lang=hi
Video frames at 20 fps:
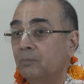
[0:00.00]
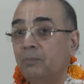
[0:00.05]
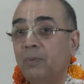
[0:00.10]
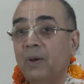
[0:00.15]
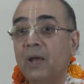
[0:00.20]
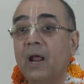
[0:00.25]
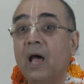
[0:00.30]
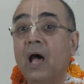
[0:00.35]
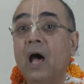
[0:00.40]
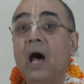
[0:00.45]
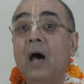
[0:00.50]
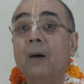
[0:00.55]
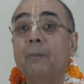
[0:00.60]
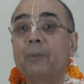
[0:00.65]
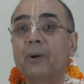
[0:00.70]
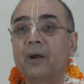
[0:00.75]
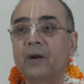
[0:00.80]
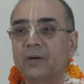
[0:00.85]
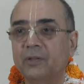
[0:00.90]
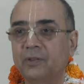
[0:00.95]
परा
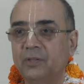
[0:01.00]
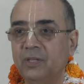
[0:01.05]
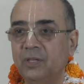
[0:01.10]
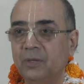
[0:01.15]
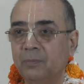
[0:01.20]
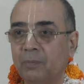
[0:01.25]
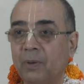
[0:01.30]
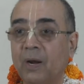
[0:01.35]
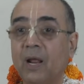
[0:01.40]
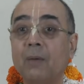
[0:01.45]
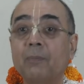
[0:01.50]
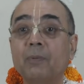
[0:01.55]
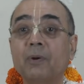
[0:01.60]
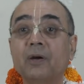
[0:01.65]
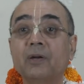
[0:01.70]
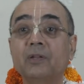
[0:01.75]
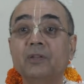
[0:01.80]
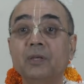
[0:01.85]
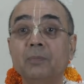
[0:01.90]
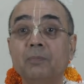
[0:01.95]
प्रकृति परा
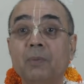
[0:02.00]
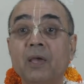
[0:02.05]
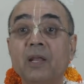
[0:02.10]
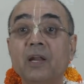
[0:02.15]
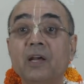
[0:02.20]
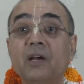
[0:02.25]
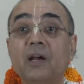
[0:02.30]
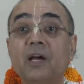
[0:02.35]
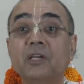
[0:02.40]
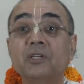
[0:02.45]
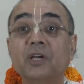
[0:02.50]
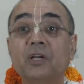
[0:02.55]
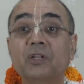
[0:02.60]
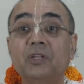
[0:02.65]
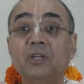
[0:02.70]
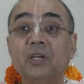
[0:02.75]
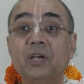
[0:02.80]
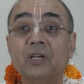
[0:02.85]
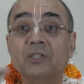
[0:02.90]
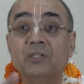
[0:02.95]
प्रकृति बहिरंगा
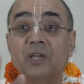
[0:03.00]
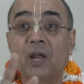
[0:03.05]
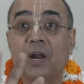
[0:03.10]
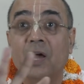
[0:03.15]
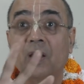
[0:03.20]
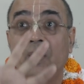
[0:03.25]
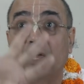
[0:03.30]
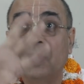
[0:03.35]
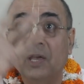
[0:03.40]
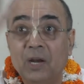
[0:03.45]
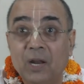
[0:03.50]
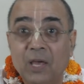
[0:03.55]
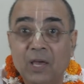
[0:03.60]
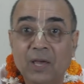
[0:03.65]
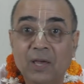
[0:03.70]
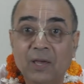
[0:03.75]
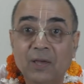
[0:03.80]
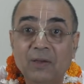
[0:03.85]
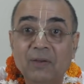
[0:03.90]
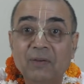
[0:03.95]
शक्ति का सारा खेल
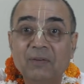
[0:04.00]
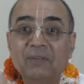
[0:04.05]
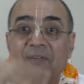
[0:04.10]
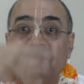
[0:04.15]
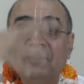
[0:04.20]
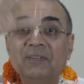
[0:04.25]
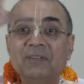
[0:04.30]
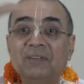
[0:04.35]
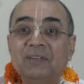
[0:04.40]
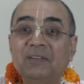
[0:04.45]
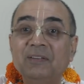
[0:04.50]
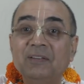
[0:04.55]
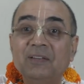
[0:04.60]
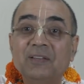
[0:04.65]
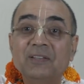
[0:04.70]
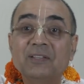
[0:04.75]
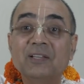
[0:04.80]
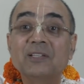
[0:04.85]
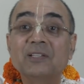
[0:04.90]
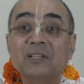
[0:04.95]
है
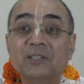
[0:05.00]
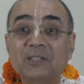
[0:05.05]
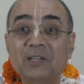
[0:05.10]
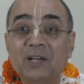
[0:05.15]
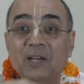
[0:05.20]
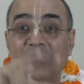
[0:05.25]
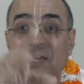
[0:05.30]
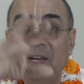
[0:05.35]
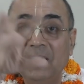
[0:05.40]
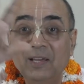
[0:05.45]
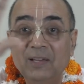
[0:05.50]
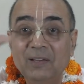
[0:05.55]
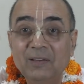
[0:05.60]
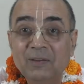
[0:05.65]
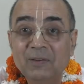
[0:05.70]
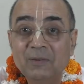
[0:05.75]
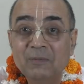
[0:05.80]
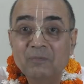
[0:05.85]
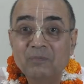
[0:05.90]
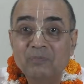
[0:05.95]
किसका शक्ति का खेल है
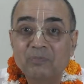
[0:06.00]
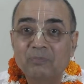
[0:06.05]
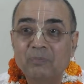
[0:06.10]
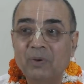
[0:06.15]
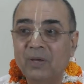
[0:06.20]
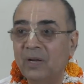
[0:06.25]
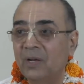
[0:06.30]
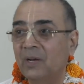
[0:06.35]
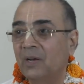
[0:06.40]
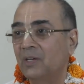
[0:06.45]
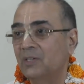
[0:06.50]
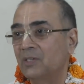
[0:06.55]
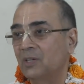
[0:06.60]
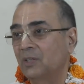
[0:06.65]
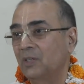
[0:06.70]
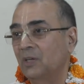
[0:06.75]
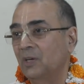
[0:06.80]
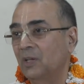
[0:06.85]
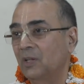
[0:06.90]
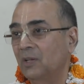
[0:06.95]
बहिरंगा
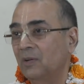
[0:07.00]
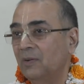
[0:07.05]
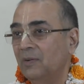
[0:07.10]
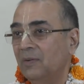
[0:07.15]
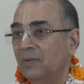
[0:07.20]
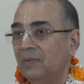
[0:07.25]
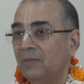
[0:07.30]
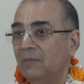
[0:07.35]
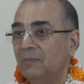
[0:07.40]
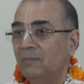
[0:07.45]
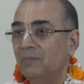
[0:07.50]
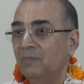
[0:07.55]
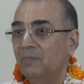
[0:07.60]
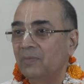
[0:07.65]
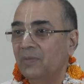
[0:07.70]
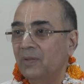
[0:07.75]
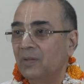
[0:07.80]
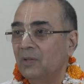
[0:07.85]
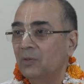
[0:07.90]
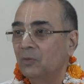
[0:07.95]
शक्ति का
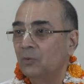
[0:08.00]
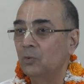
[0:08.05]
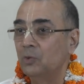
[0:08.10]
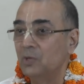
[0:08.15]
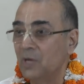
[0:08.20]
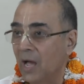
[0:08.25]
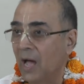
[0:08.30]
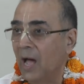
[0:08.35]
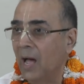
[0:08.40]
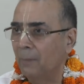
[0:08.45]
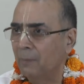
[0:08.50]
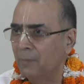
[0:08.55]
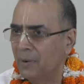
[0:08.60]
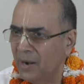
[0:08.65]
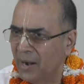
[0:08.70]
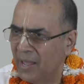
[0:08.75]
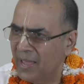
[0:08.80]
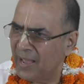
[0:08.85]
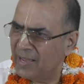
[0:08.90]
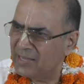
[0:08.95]
तो यहां आप
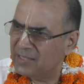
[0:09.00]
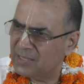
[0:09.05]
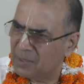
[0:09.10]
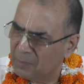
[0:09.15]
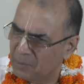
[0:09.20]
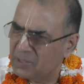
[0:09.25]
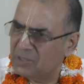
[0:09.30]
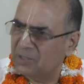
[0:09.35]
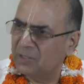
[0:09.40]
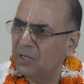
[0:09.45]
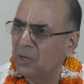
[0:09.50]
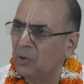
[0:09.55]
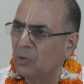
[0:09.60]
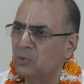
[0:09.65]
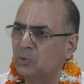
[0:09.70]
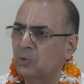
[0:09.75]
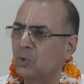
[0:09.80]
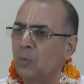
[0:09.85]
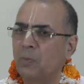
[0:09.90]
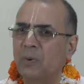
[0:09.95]
नया समझते हो
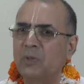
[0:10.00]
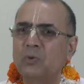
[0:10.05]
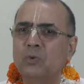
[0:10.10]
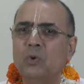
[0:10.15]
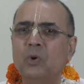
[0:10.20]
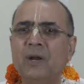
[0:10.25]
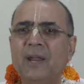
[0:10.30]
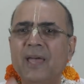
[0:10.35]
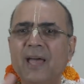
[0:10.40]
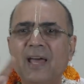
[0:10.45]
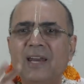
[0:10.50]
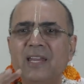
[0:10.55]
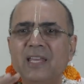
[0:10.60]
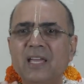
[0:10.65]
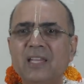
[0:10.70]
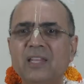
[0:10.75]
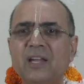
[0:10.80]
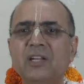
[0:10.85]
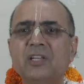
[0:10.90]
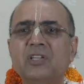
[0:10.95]
उसको परंतु वो नया
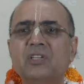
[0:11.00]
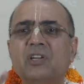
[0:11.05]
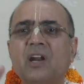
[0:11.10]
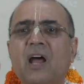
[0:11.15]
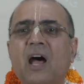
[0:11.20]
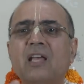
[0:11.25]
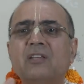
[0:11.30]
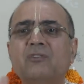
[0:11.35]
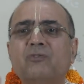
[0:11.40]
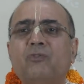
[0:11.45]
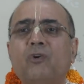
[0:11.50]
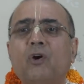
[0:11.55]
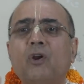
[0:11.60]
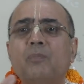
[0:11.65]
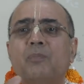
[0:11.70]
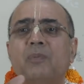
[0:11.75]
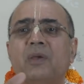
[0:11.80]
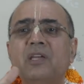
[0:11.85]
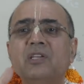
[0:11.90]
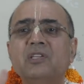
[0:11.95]
नहीं है दैट इज
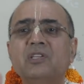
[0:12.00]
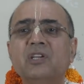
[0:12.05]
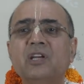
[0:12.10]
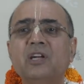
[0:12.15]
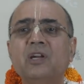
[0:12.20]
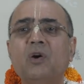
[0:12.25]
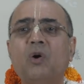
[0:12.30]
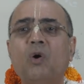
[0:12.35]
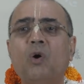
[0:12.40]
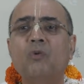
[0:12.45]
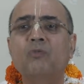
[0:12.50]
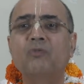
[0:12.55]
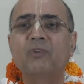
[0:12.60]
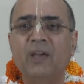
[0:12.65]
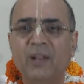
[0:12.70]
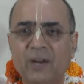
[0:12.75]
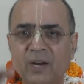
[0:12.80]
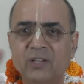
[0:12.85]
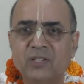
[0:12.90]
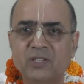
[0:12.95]
ट्रांसफॉर्मेशन ऑफ
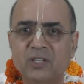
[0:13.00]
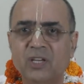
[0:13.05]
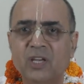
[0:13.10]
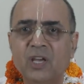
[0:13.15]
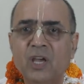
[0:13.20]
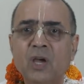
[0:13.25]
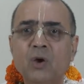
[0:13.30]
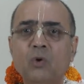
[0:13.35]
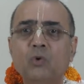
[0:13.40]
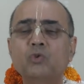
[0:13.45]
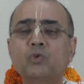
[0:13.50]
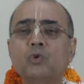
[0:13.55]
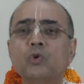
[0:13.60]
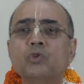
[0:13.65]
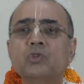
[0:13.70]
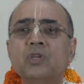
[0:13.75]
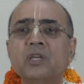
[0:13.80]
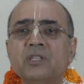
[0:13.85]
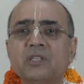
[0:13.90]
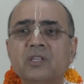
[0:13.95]
एनर्जी उसको
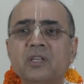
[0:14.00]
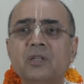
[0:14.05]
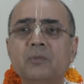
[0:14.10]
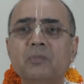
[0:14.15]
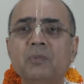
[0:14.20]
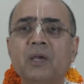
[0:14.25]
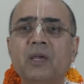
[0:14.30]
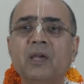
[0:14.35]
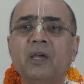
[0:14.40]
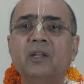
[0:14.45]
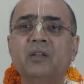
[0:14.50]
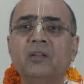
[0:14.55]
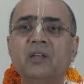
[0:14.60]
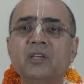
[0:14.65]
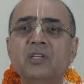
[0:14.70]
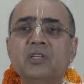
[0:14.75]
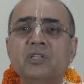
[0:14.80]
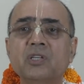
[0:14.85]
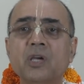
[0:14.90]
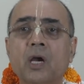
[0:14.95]
संस्कृत में
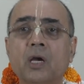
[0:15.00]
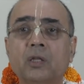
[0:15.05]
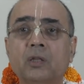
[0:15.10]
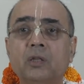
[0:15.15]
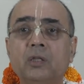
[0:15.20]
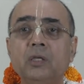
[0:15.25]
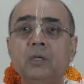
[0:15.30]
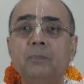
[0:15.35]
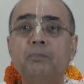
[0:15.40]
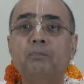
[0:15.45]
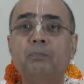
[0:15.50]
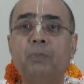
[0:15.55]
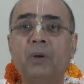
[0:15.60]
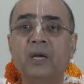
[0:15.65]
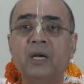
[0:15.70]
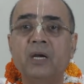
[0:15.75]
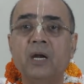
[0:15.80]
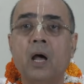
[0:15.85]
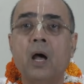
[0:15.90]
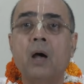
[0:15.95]
कहते हैं शक्ति
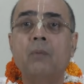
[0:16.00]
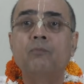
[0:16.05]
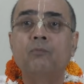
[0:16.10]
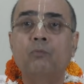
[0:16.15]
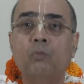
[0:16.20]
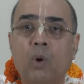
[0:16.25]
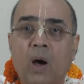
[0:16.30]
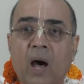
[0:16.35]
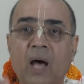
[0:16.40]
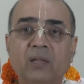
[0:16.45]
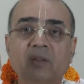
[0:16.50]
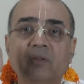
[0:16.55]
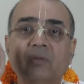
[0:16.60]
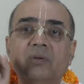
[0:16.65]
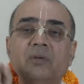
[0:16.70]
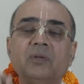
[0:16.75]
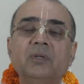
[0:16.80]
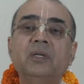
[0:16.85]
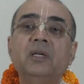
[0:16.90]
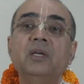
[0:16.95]
परिणामवाद
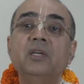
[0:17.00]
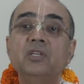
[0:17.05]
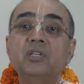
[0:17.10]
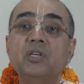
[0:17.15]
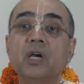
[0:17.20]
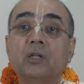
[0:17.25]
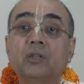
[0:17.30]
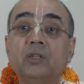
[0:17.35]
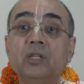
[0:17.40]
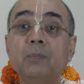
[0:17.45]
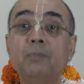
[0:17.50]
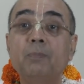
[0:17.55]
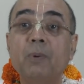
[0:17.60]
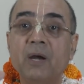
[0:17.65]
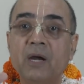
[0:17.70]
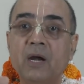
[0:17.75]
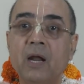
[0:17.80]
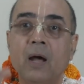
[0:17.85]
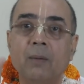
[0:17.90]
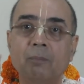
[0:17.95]
शक्ति
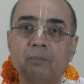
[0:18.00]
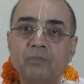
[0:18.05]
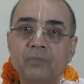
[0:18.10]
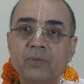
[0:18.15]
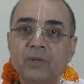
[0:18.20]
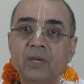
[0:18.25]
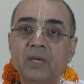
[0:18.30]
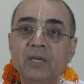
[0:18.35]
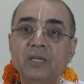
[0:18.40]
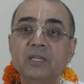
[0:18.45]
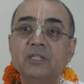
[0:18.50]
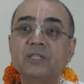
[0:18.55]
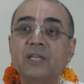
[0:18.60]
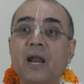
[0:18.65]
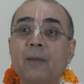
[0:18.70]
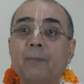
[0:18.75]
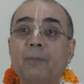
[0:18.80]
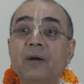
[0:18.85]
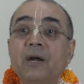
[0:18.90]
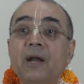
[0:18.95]
परिणाम ये
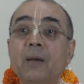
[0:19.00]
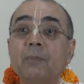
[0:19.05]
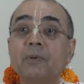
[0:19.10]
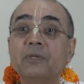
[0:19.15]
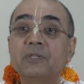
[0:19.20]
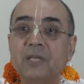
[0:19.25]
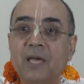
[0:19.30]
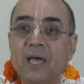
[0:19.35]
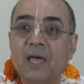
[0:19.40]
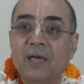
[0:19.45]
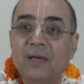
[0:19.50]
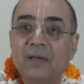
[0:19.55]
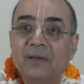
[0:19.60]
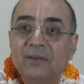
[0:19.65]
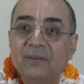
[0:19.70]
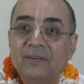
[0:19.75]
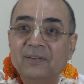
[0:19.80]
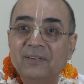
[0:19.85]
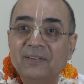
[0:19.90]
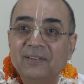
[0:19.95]
सारा परिणाम किससे आया है
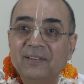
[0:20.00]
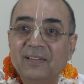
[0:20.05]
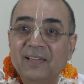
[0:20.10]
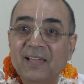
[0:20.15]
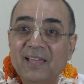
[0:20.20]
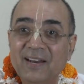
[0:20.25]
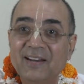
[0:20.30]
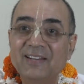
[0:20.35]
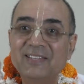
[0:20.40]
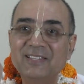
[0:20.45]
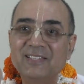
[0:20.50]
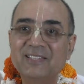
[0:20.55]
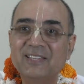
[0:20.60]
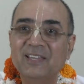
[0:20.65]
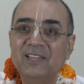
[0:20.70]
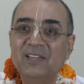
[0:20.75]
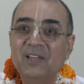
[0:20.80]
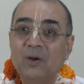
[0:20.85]
एनर्जी से